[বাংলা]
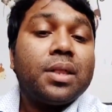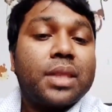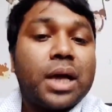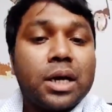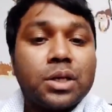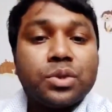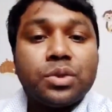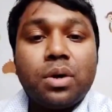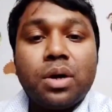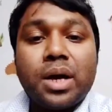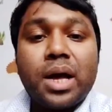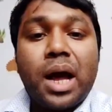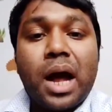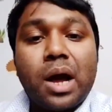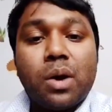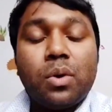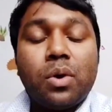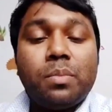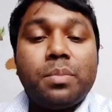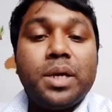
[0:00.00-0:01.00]
তার সঙ্গে
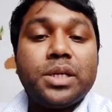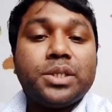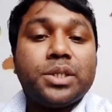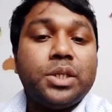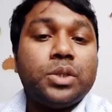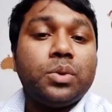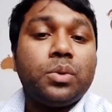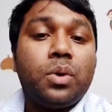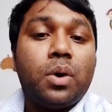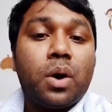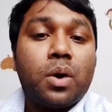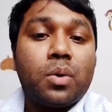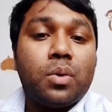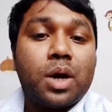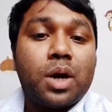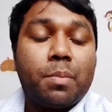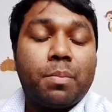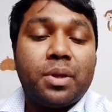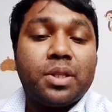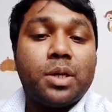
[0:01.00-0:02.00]
আরও বেশ কিছু
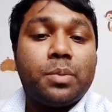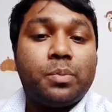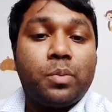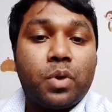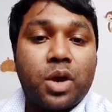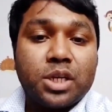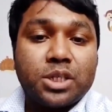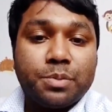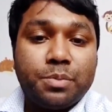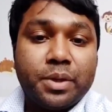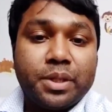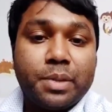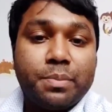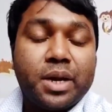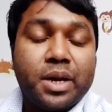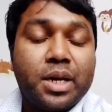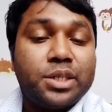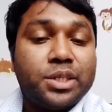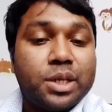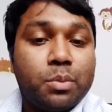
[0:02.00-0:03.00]
লক্ষণ আপনাদের প্রকাশ পেতে
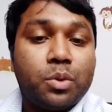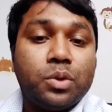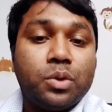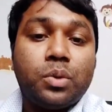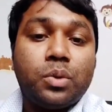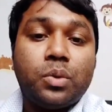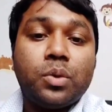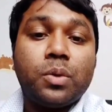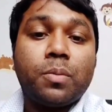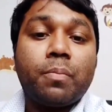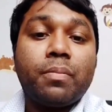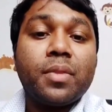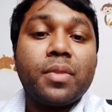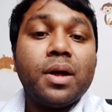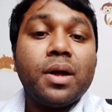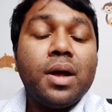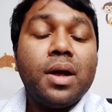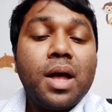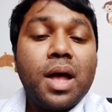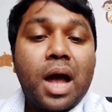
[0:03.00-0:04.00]
পারে যেমন ধরুন
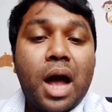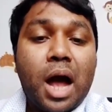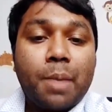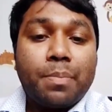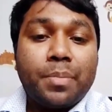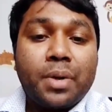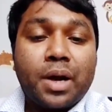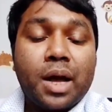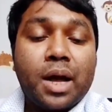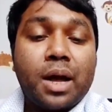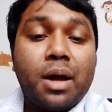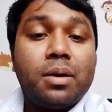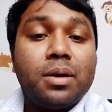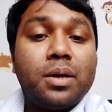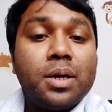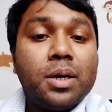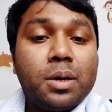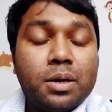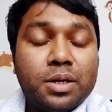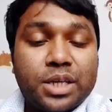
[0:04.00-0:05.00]
আপনারা
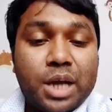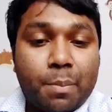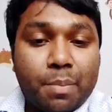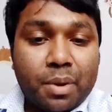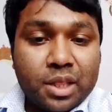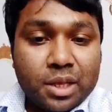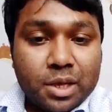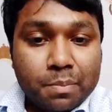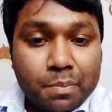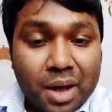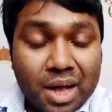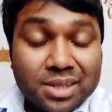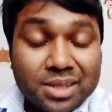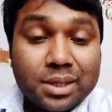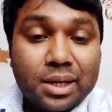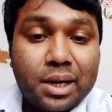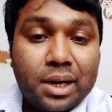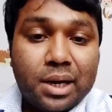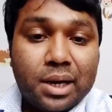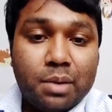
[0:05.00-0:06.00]
যে আপনাদের যে
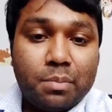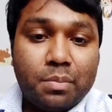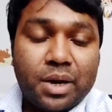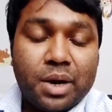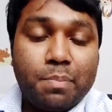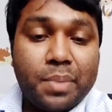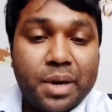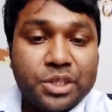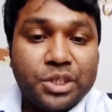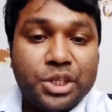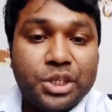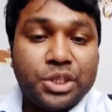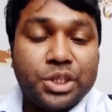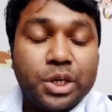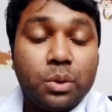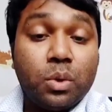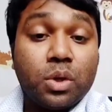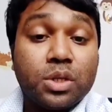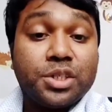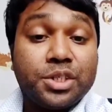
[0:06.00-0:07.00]
মাসেল মানে পেশি
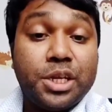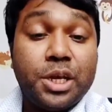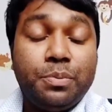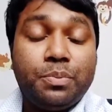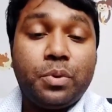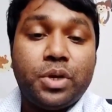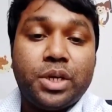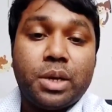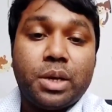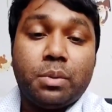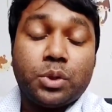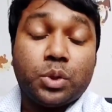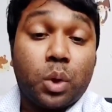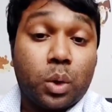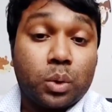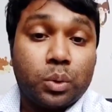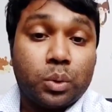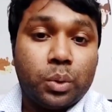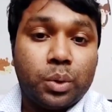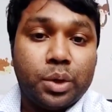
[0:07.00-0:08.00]
সেগুলো স্টিফ হয়ে যাবে
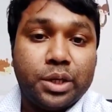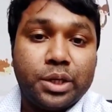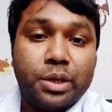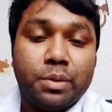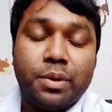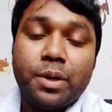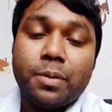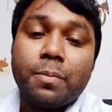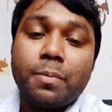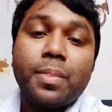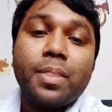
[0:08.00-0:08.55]
শক্ত হয়ে যাবে